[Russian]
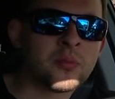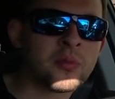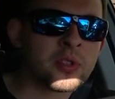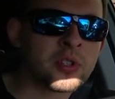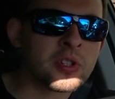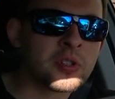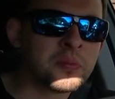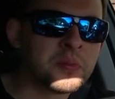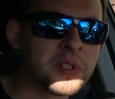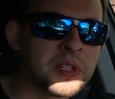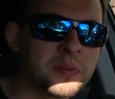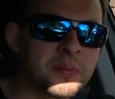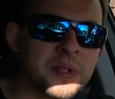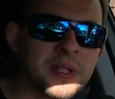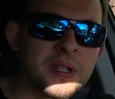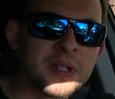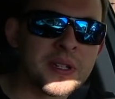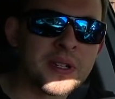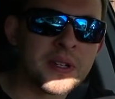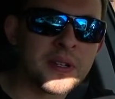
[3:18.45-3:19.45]
может быть,
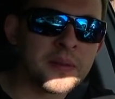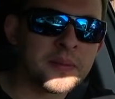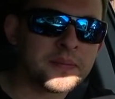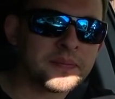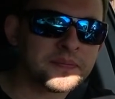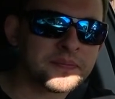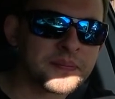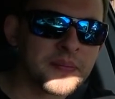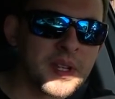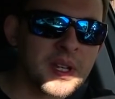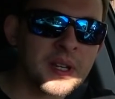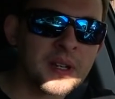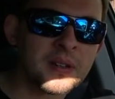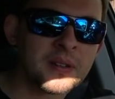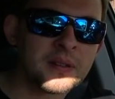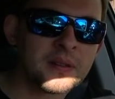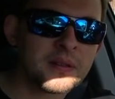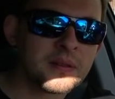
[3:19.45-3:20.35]
по идее? Да?